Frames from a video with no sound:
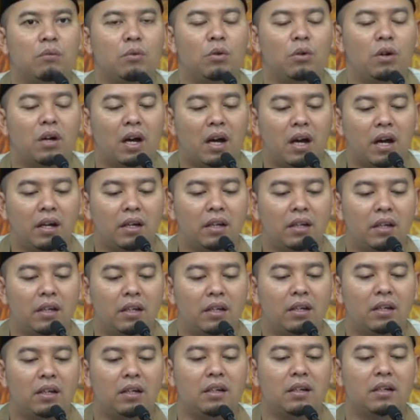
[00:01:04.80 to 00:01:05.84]
buka lagi
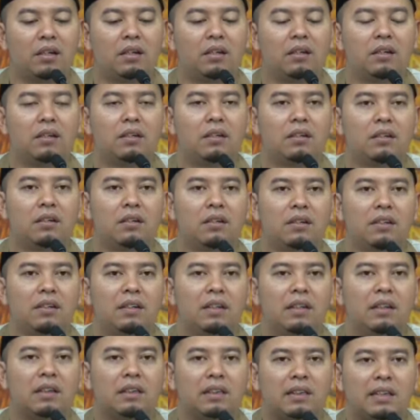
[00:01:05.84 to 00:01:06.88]
ini
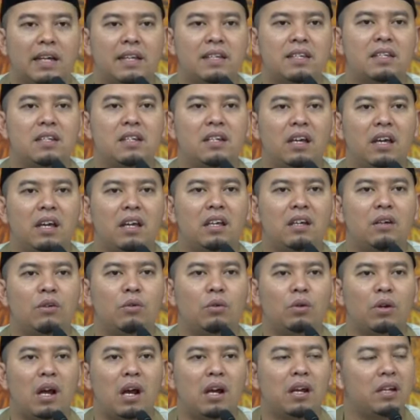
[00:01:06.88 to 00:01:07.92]
tas nih kayaknya
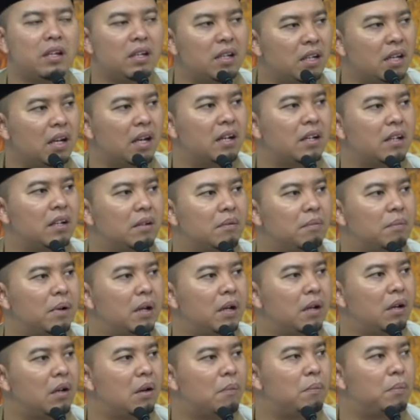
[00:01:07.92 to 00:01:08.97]
kurang inilah nih
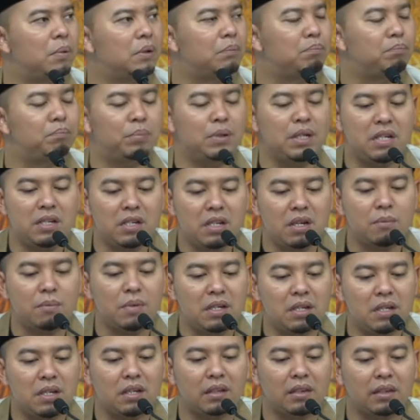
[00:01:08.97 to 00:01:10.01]
padahal dapat
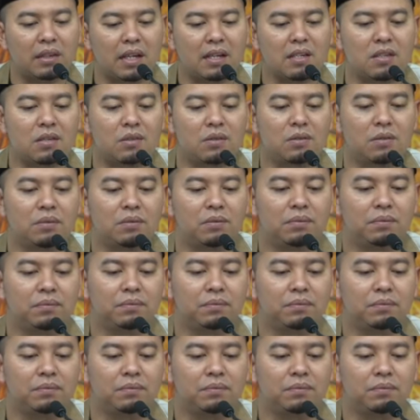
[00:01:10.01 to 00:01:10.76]
biji-biji tas tuh